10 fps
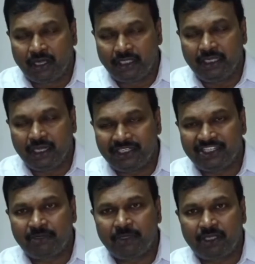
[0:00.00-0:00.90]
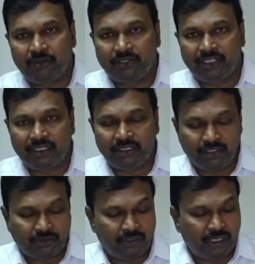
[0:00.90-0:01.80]
అది ఆ సిస్టమ్ అంతా కూడా స్ట్రెంతన్
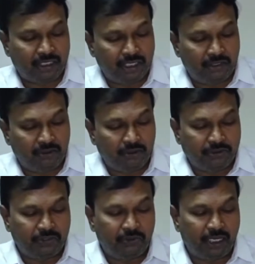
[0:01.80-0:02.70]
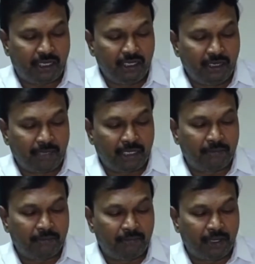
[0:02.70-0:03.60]
చేసుకుని గత రెండు రోజుల నుంచి కూడా మనం
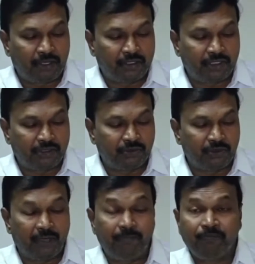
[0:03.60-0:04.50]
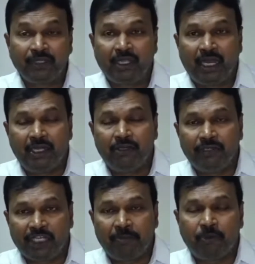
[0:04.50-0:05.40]
మానిటర్ చేస్తూ ఉన్నాం అండ్
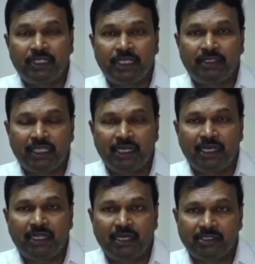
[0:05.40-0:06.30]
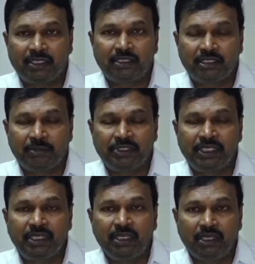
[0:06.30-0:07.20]
ఇకపోతే తెలంగాణ రాష్ట్రానికి
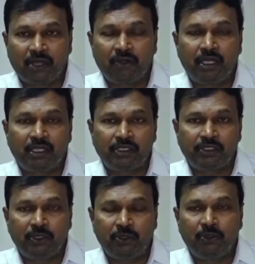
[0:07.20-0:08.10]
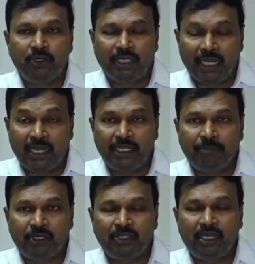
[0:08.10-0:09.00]
సంబంధించి కరోనా కేసుల్లో ఎలాంటి
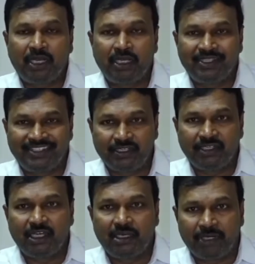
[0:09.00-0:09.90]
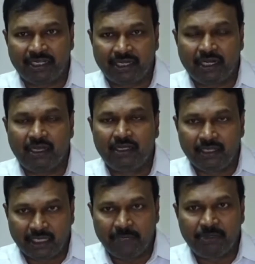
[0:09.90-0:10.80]
పెరుగుదల కానీ సర్జీ కానీ మనకి ఎక్కడ
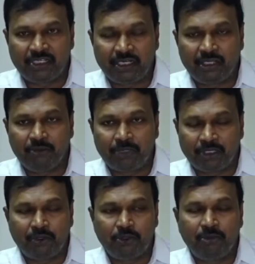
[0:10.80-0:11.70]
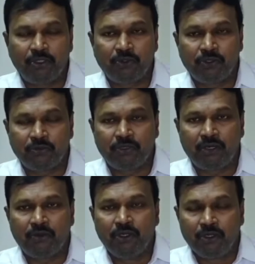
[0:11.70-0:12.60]
కనిపించట్లేదు ప్రతిరోజు మీరు చూస్తూ
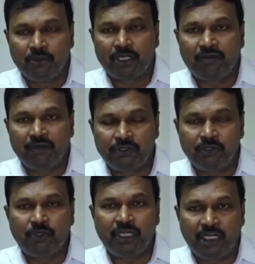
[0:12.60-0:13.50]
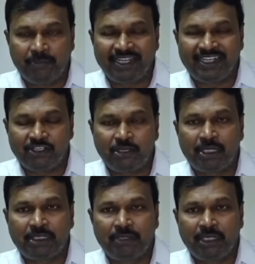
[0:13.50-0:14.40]
ఉన్నారు నూట అరవై నుంచి నూట డెబ్బై కేసులు
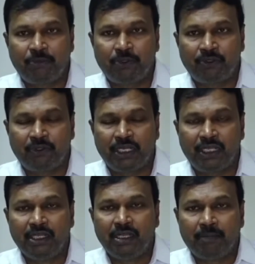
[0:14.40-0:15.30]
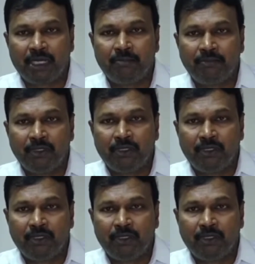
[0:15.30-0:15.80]
మాత్రమే రిపోర్ట్ అవుతున్నాయి మనం